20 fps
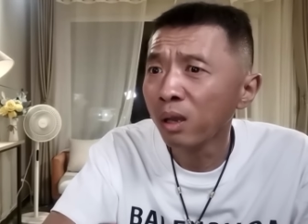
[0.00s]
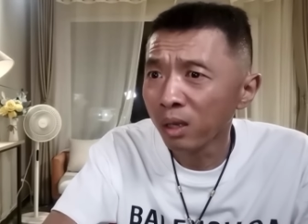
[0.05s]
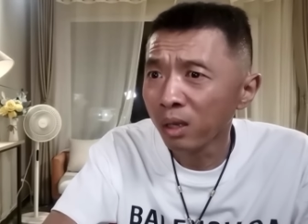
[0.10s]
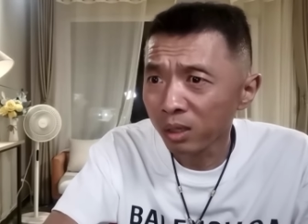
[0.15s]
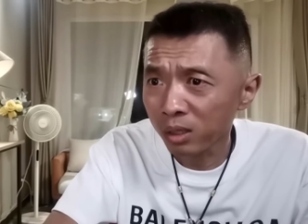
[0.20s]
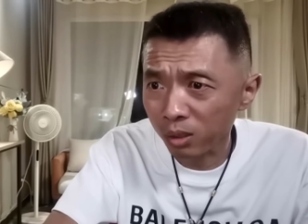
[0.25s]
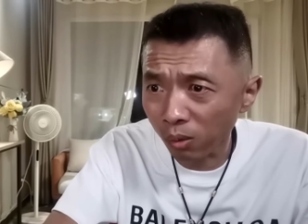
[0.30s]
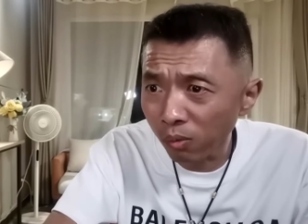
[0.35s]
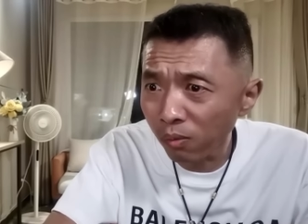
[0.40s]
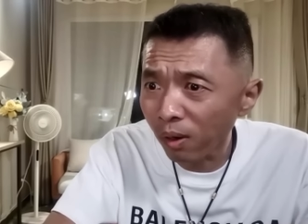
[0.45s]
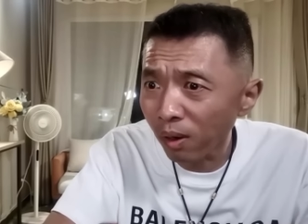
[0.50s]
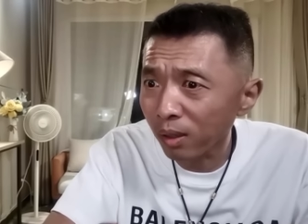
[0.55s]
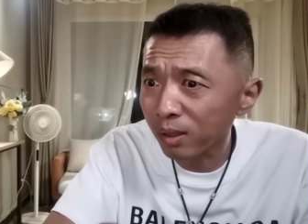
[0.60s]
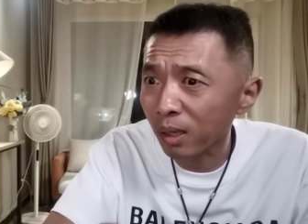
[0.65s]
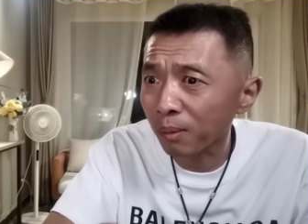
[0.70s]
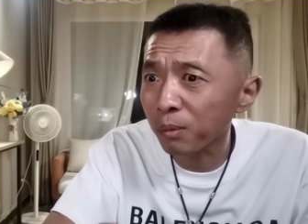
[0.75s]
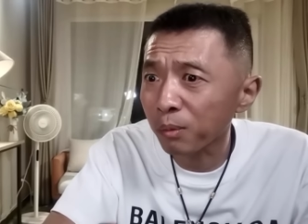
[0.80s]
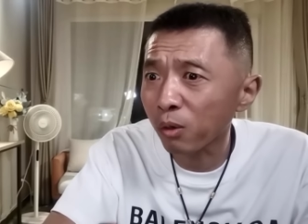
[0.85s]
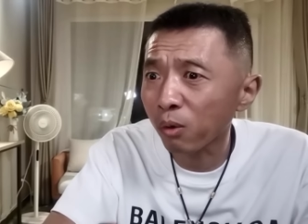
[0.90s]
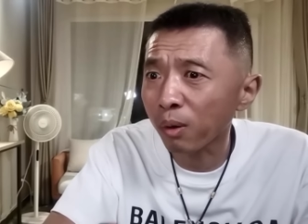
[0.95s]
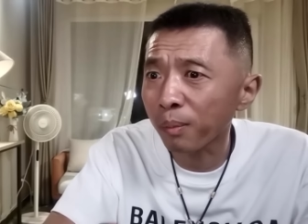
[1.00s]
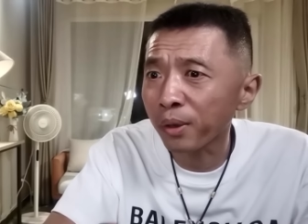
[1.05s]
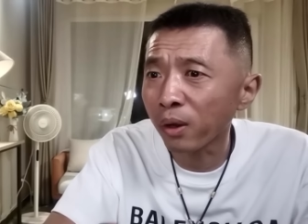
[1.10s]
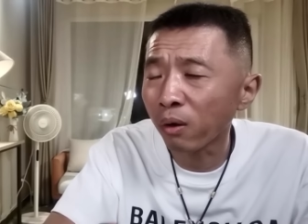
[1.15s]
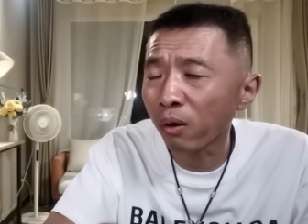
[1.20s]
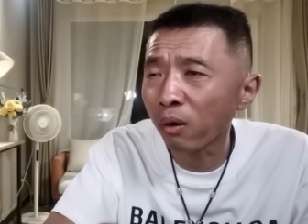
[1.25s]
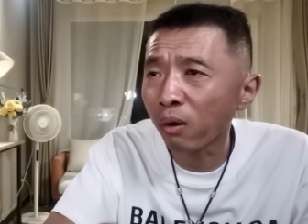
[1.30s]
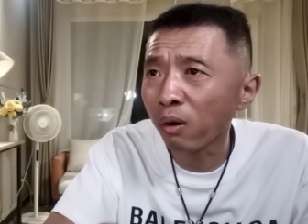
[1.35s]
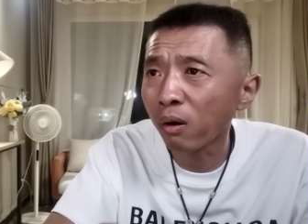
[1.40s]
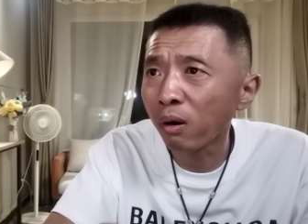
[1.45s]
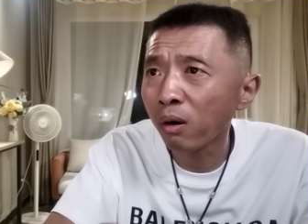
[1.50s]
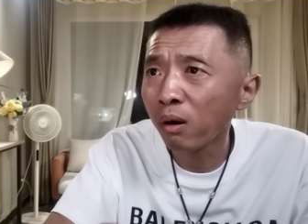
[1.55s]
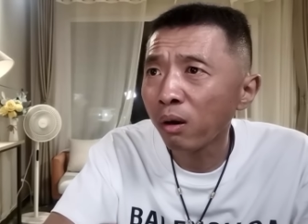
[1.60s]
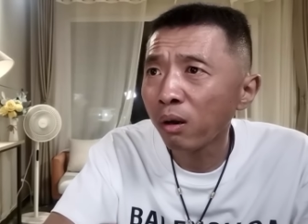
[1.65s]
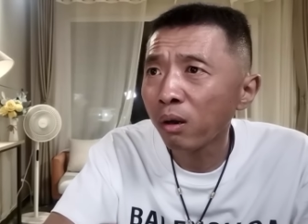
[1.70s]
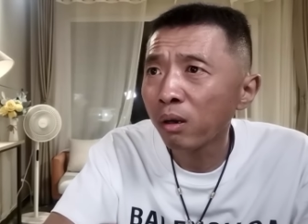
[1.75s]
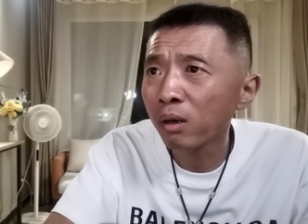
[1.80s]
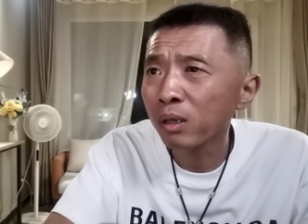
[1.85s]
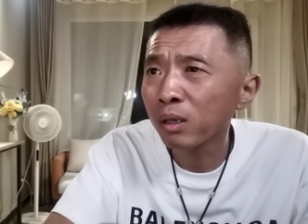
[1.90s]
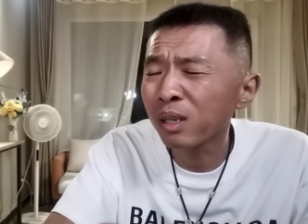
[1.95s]
总往咱们这块瞄，
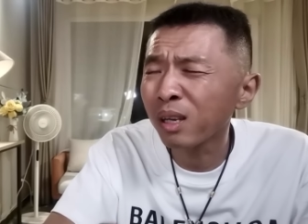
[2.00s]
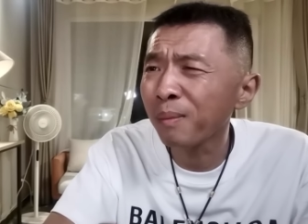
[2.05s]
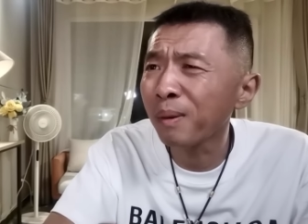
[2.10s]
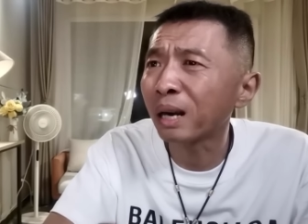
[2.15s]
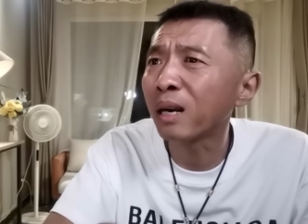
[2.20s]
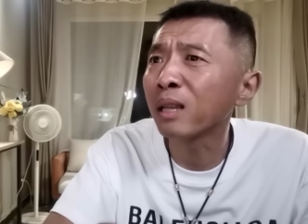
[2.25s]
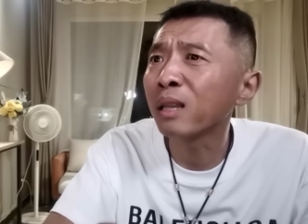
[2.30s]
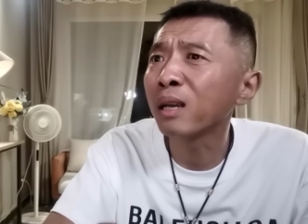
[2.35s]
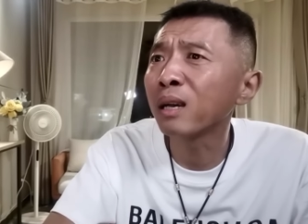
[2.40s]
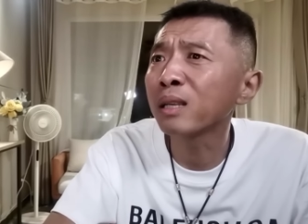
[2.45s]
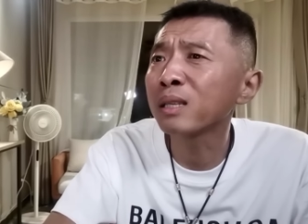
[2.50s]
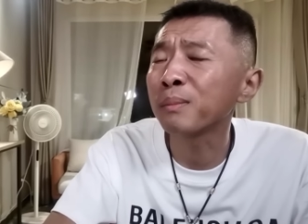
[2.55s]
干嘛呢？